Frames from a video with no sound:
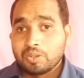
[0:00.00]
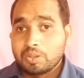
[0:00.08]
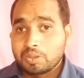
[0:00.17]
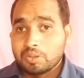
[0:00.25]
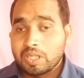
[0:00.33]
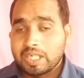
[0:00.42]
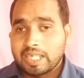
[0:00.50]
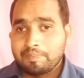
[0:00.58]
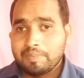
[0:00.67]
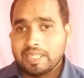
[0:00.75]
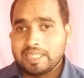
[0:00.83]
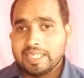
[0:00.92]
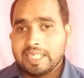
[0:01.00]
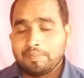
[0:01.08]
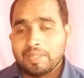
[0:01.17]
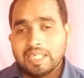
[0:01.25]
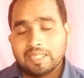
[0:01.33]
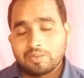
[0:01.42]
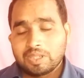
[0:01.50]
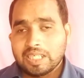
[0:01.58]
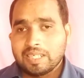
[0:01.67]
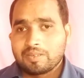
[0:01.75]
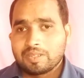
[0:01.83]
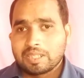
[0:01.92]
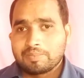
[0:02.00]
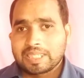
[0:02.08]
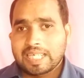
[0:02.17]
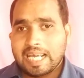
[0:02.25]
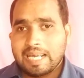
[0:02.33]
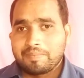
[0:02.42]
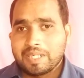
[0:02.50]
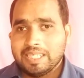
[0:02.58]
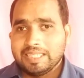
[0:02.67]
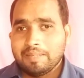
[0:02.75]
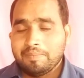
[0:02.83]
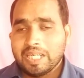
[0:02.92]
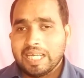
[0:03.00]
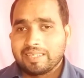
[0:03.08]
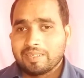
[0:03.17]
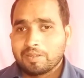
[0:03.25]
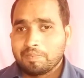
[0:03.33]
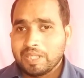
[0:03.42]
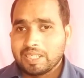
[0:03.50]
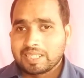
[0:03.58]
तो दोस्तों अगर आप मेरे चैनल पर नए हैं तो चैनल को सब्सक्राइब कर लीजिए बेल आइकन को प्रेस